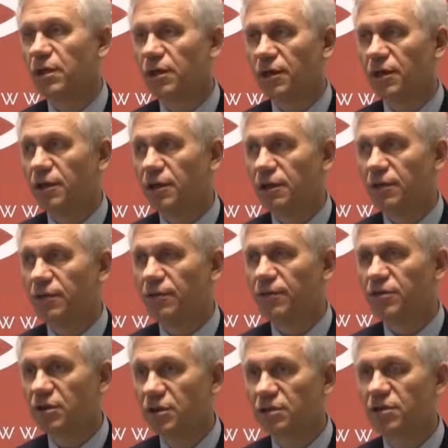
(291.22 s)
e,
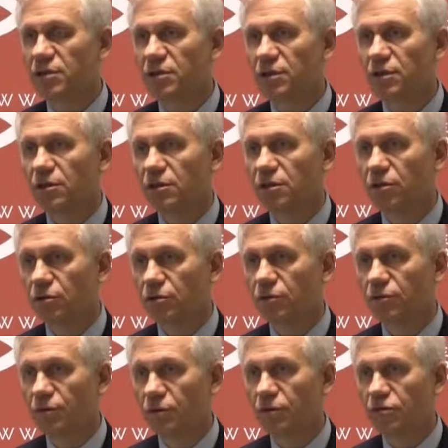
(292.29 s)
wzrost
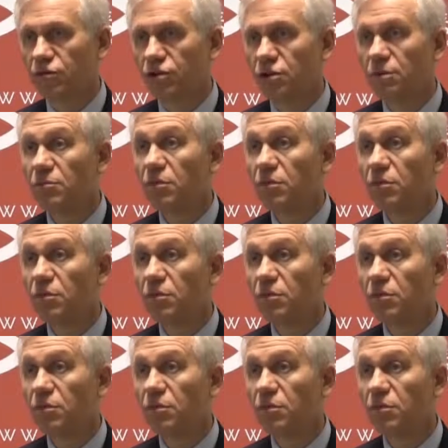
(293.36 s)
dochodów rodzin,